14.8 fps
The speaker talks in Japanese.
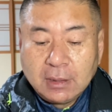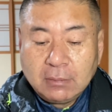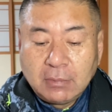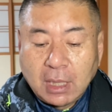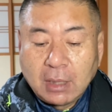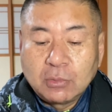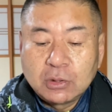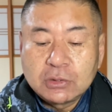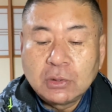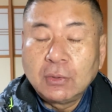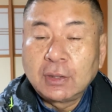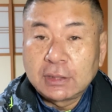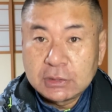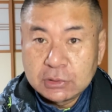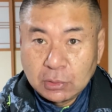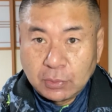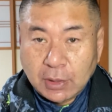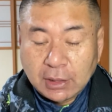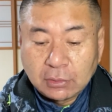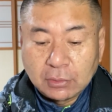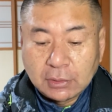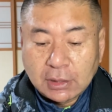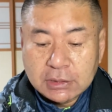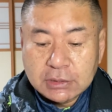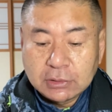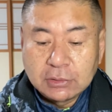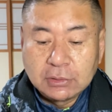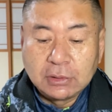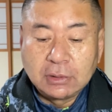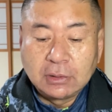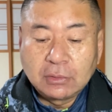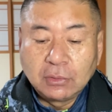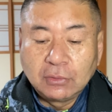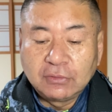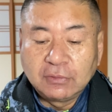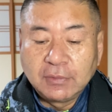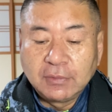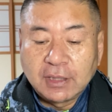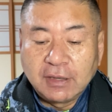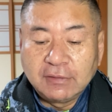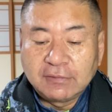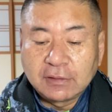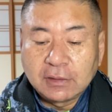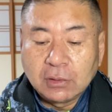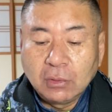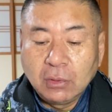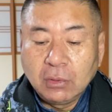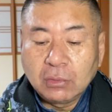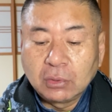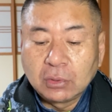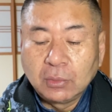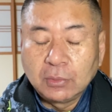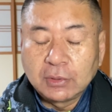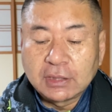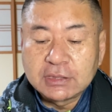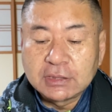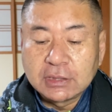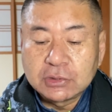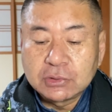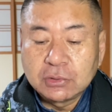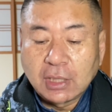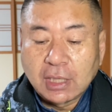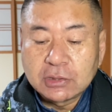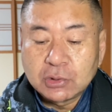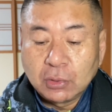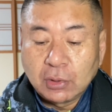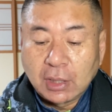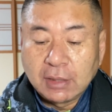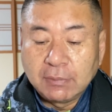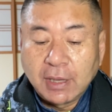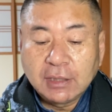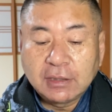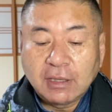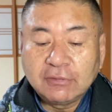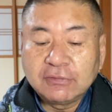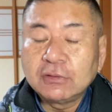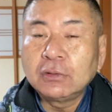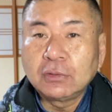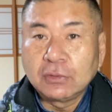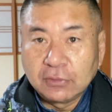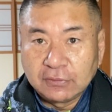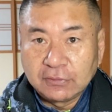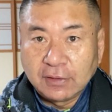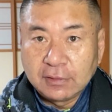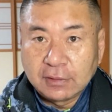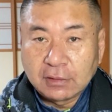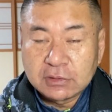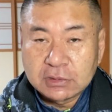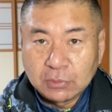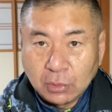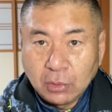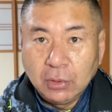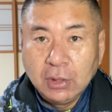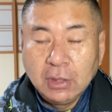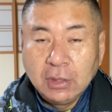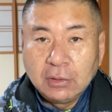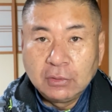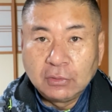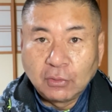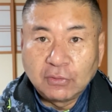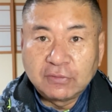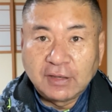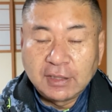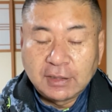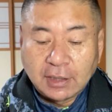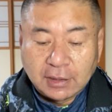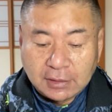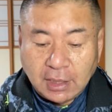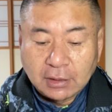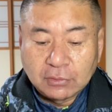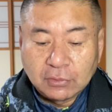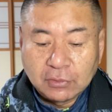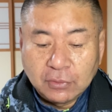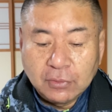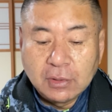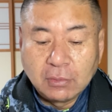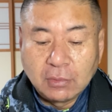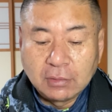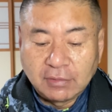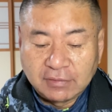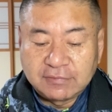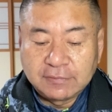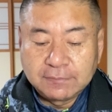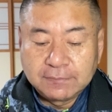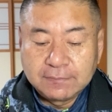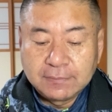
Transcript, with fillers: まあもちろん私の場合と同じく、この住み替え先を子供たちが将来売却するという選択肢も残されたかなというふうに思います。